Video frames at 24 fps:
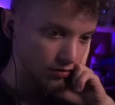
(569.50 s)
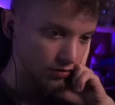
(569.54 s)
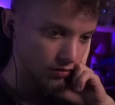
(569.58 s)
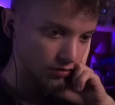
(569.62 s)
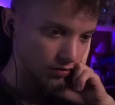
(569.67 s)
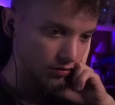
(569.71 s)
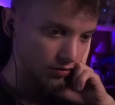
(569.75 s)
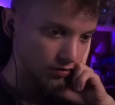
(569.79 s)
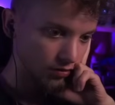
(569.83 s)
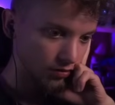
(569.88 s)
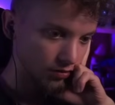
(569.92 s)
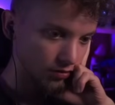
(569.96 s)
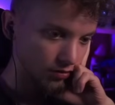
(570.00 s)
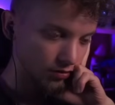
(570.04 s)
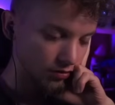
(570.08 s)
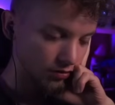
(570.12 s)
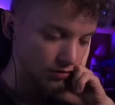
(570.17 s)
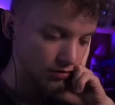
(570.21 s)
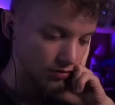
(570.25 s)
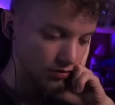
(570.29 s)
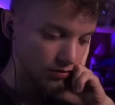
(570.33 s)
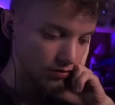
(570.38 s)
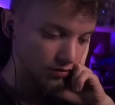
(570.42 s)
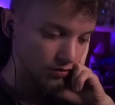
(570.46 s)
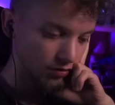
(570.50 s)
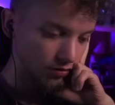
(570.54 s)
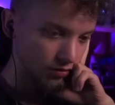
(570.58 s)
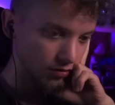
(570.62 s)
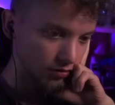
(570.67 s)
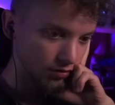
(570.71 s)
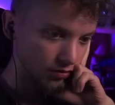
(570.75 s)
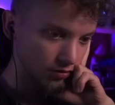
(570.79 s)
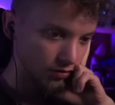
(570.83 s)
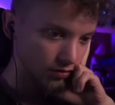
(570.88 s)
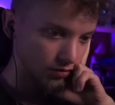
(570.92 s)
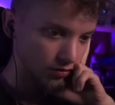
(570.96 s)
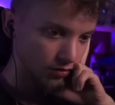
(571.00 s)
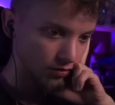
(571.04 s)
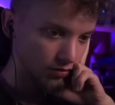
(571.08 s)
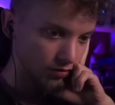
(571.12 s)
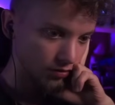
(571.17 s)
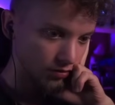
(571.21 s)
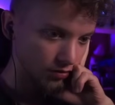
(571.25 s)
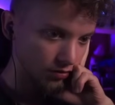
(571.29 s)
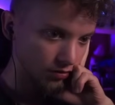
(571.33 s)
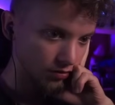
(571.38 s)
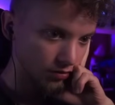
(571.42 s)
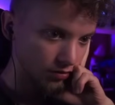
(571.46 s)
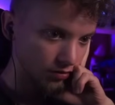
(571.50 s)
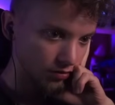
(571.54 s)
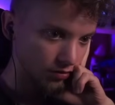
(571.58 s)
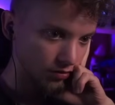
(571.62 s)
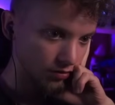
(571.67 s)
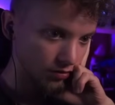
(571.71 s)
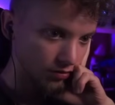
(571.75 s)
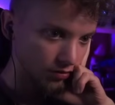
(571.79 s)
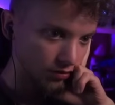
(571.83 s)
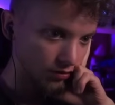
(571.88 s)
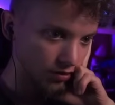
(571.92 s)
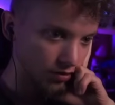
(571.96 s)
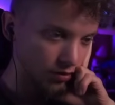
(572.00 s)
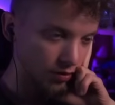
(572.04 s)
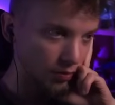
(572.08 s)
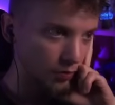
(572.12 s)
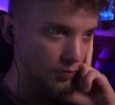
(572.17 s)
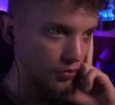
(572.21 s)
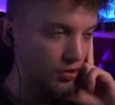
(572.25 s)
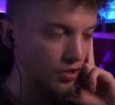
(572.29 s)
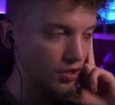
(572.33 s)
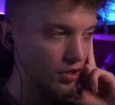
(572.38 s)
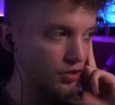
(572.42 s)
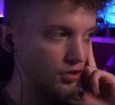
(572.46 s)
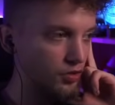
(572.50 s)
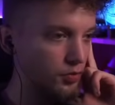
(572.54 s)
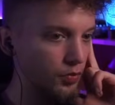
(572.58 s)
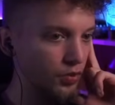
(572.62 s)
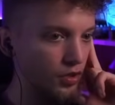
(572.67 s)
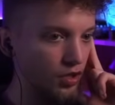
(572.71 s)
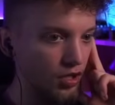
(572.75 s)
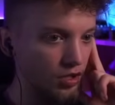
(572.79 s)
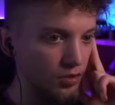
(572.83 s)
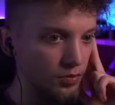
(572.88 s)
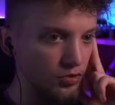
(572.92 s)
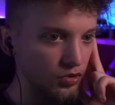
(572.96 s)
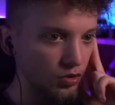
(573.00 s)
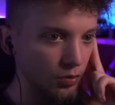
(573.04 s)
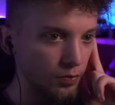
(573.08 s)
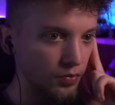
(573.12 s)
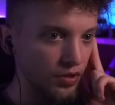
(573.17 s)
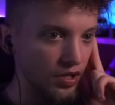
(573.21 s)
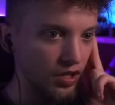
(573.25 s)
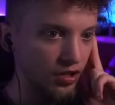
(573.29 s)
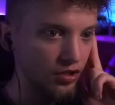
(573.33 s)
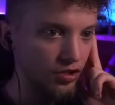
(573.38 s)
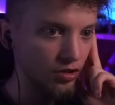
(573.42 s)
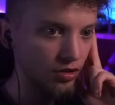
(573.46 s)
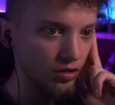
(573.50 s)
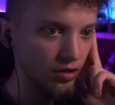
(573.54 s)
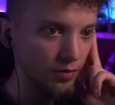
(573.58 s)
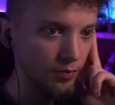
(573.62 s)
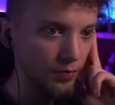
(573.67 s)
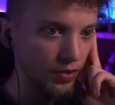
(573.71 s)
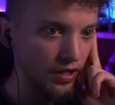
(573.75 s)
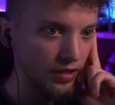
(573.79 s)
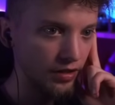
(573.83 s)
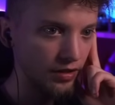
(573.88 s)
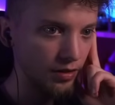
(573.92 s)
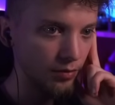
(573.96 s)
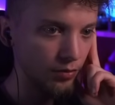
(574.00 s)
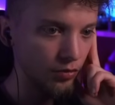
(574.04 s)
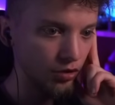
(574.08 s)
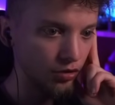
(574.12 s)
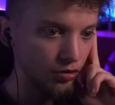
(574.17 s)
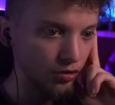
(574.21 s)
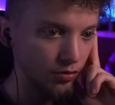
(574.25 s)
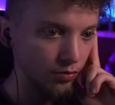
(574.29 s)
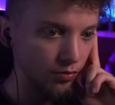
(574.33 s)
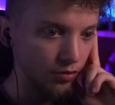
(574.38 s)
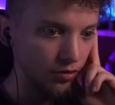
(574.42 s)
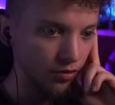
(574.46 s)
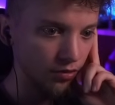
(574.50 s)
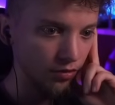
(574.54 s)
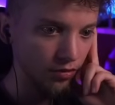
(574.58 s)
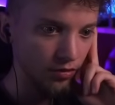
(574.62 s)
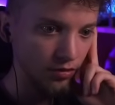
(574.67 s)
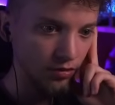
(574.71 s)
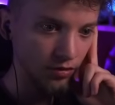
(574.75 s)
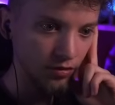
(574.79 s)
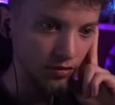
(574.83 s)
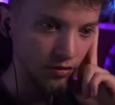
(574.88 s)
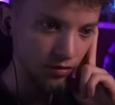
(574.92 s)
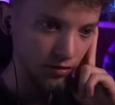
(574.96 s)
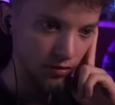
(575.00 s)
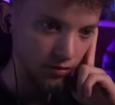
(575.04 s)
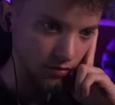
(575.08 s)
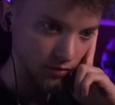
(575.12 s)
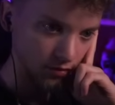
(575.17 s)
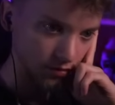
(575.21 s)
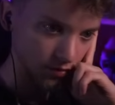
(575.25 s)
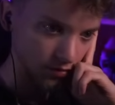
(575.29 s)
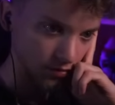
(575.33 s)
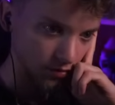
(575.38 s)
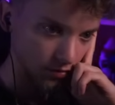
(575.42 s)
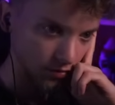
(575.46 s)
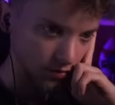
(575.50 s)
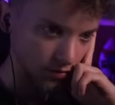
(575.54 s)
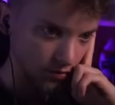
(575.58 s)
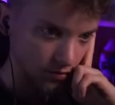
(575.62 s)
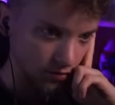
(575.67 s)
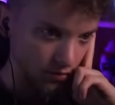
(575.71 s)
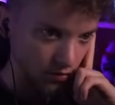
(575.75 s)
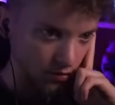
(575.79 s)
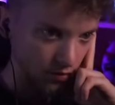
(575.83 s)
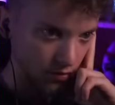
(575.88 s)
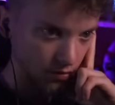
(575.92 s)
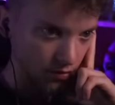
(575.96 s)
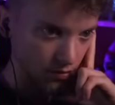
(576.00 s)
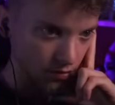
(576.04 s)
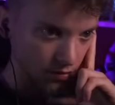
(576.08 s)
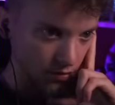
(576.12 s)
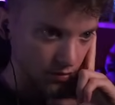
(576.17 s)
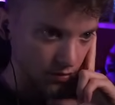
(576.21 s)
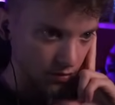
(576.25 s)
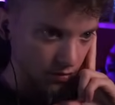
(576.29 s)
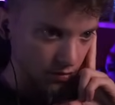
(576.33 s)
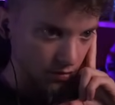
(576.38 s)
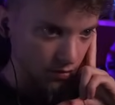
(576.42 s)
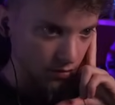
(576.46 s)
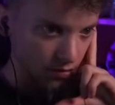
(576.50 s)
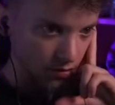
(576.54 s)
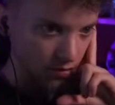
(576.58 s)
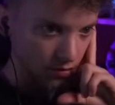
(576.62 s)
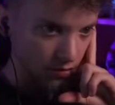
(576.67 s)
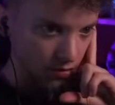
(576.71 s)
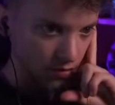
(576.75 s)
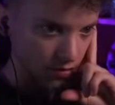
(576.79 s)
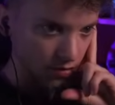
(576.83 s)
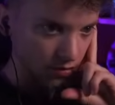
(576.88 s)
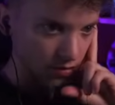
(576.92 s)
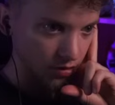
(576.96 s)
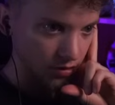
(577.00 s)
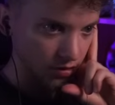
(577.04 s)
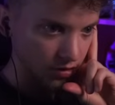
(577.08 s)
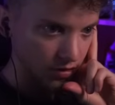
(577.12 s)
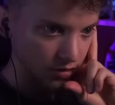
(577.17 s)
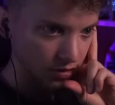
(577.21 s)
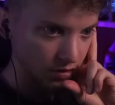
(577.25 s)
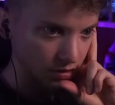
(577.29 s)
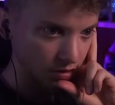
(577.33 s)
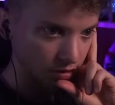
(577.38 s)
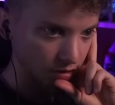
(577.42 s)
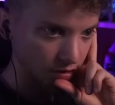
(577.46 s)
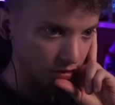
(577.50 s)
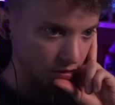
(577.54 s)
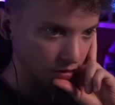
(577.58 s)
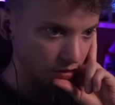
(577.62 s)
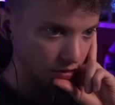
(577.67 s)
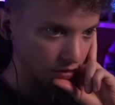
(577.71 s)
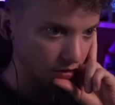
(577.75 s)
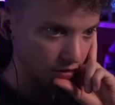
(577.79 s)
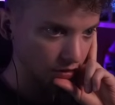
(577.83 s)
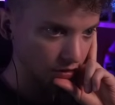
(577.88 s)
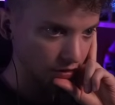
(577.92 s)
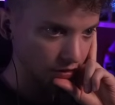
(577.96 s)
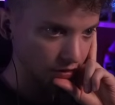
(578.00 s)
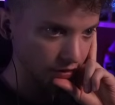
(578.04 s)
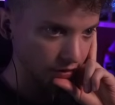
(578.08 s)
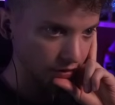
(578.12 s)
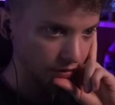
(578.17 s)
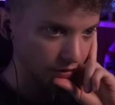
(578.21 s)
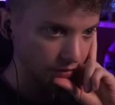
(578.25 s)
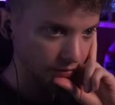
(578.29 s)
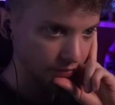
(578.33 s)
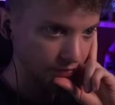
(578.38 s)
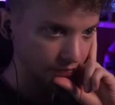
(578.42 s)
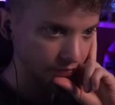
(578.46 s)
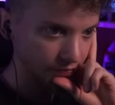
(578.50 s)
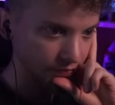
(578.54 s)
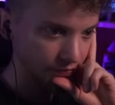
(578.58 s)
nie powiem, że to śmierć. No, Dobra, pokaż, pokaż mi to pierdzielone pandemonium. No, pandemonium. Faktycznie. Oh, yeah.